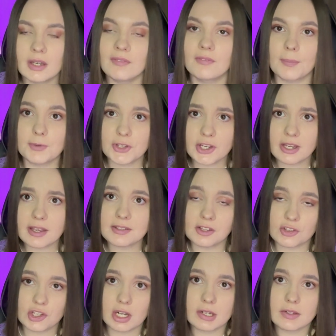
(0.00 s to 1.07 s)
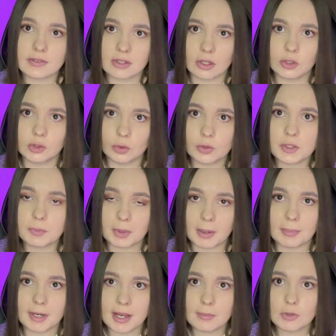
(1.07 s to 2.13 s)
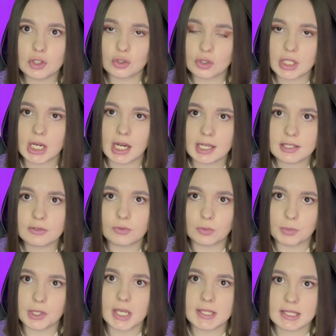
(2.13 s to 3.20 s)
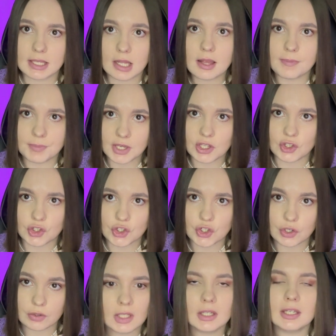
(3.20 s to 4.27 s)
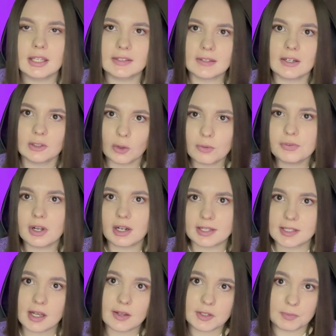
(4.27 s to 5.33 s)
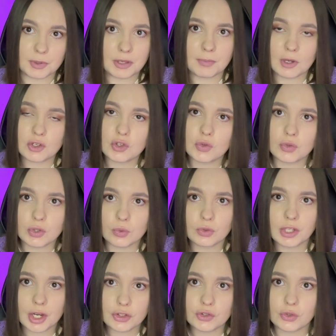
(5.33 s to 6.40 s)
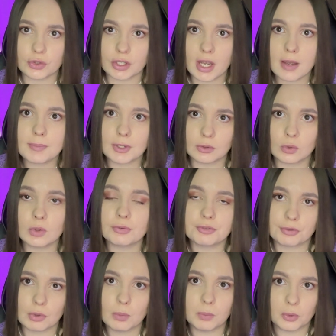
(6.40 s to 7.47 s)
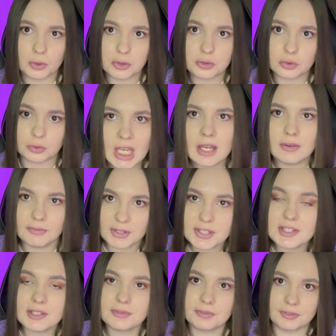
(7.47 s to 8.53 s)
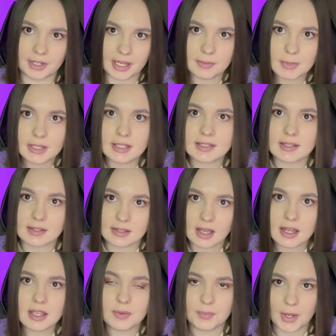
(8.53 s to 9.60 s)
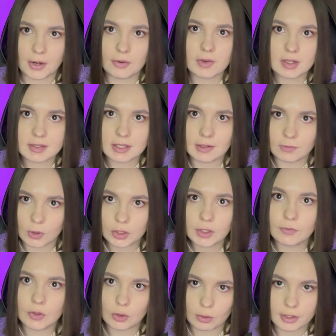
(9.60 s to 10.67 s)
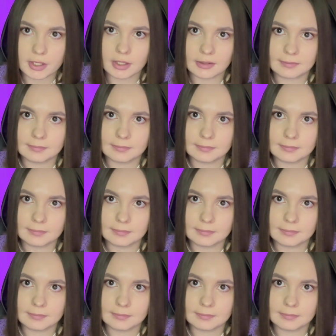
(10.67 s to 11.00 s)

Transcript: Вообще, я изначально столкнулась с проблемой, что заказов у меня стало меньше. И так ловко, казалось бы, небольшую неудачу я обернула в свою пользу, выделив время для создания первого разговорного ролика.